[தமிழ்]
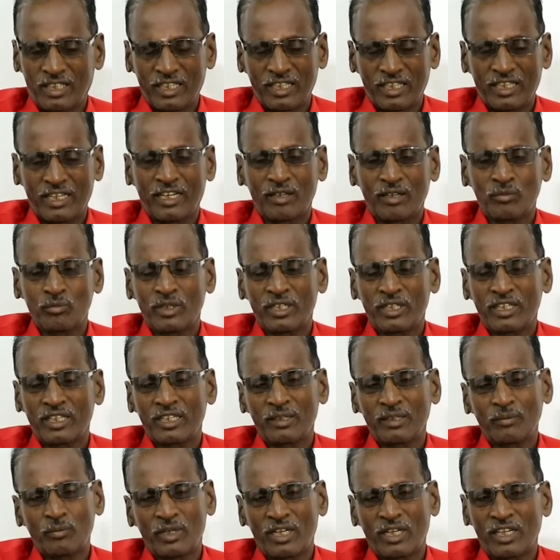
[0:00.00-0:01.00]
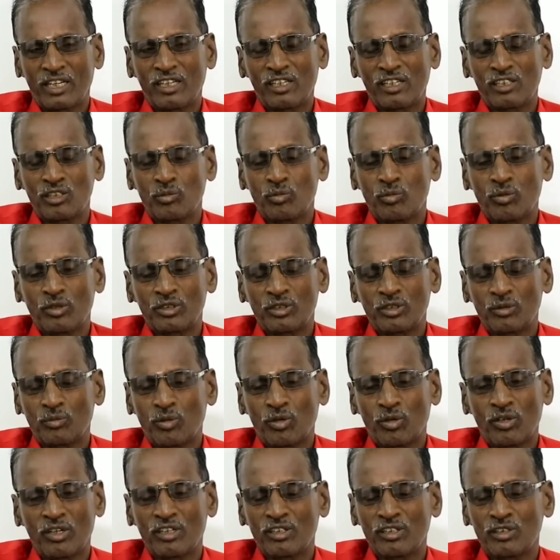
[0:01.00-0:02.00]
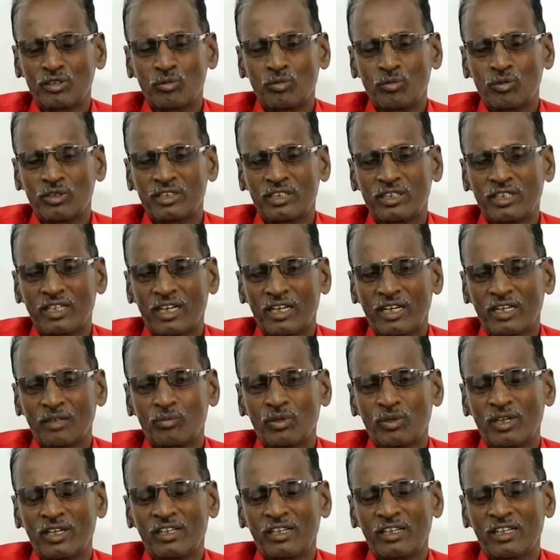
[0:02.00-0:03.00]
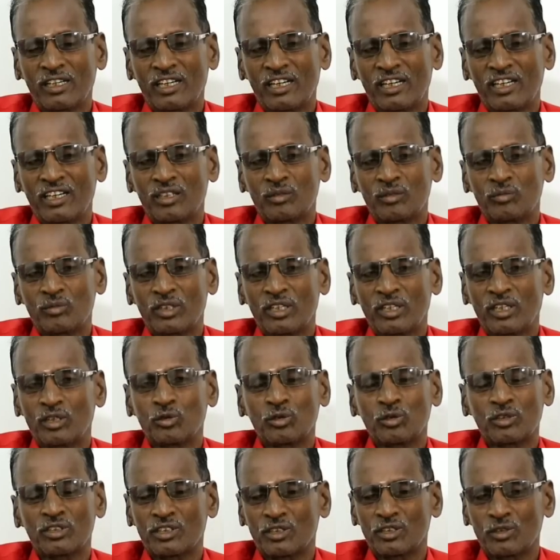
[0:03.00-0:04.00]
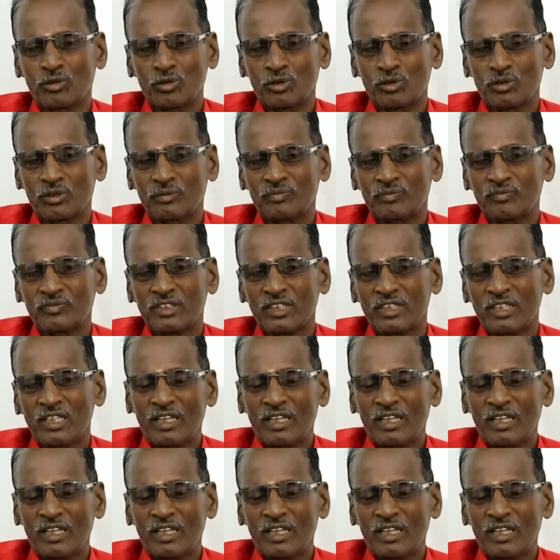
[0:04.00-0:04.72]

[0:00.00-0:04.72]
நீங்கள் கடன் பட்டிங்க பணம் அழிஞ்சு போச்சு பொருள் அழிஞ்சு போச்சு ஆனால் பிள்ளைங்களுக்கு கல்யாணம் பண்ணால் அது ஒரு சந்தோஷம்